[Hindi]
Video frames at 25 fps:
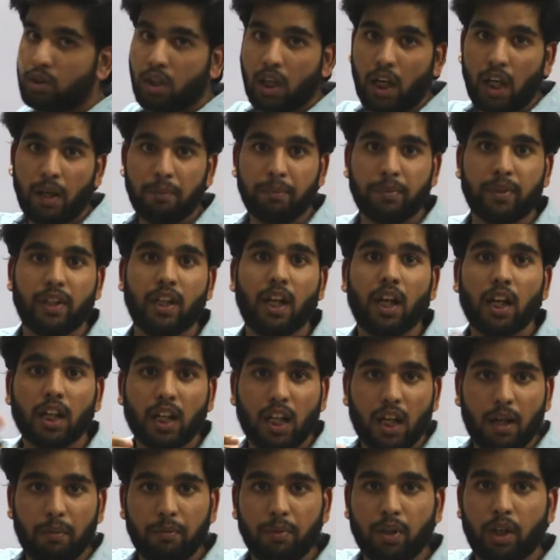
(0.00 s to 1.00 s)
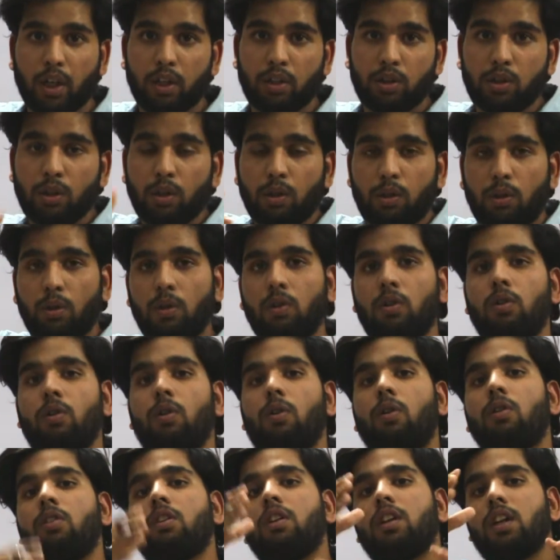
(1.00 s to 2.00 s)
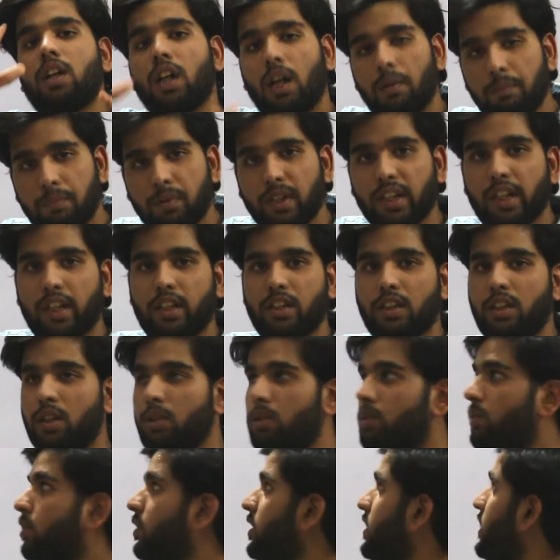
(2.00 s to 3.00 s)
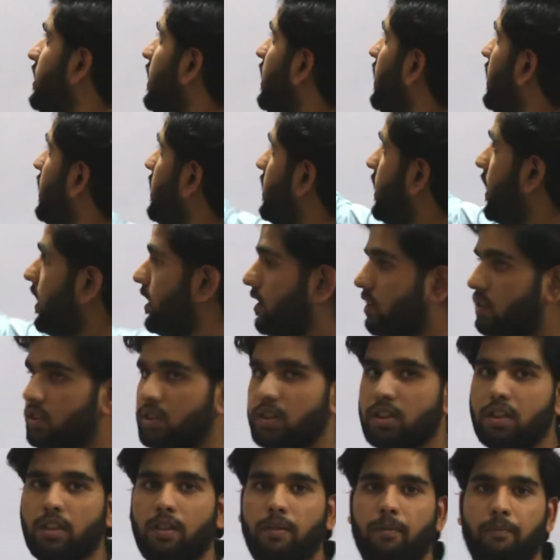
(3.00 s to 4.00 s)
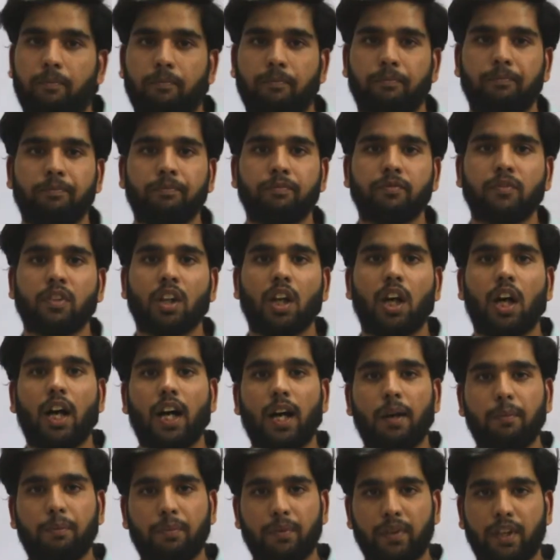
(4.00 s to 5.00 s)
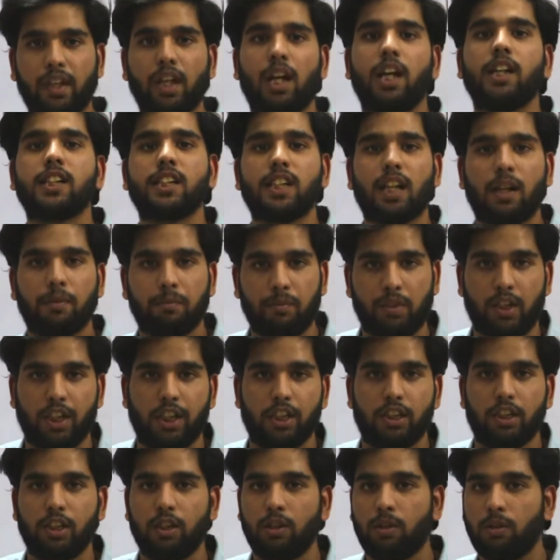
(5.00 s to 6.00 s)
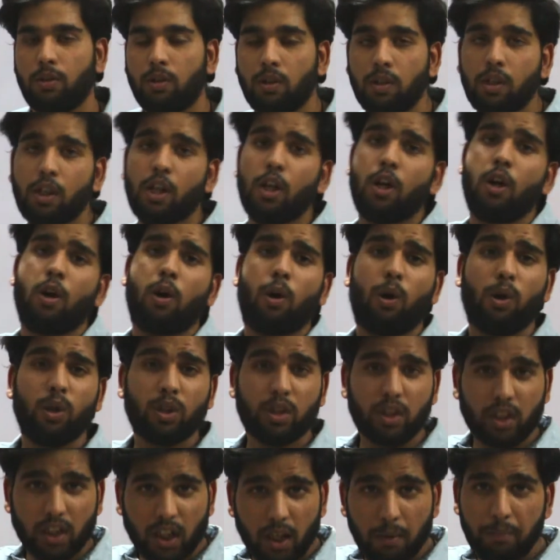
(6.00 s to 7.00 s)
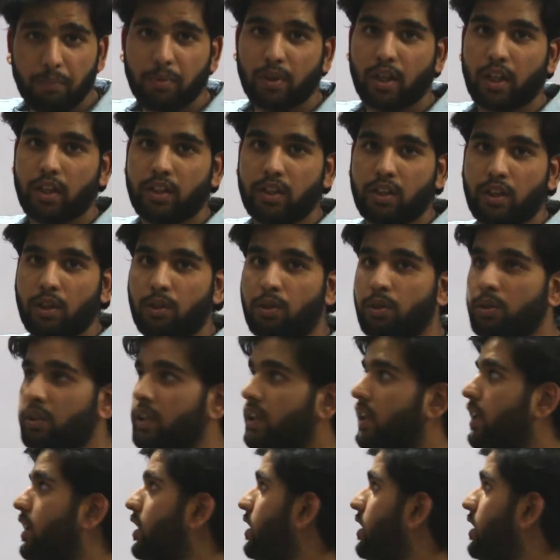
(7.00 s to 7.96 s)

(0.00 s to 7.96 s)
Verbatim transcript: आप क्या काम करते हो और कब करते हो ये है टेंस आप क्या काम करते हो और कब करते हो ये